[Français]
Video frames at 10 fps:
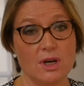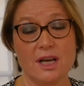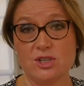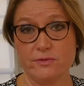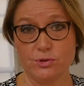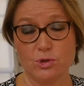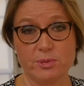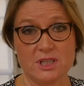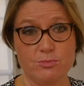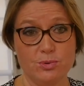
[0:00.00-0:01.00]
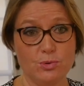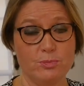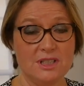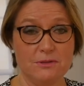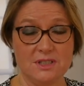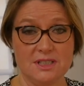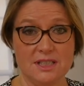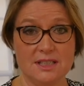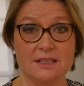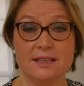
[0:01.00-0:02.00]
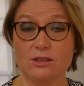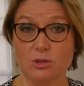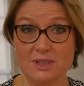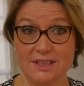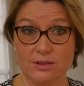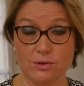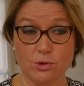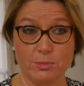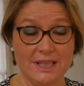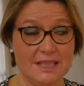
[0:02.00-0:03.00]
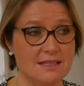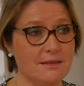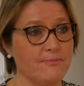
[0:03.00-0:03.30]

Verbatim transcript: Un chef d'entreprise peut bénéficier d'un comité d'entreprise,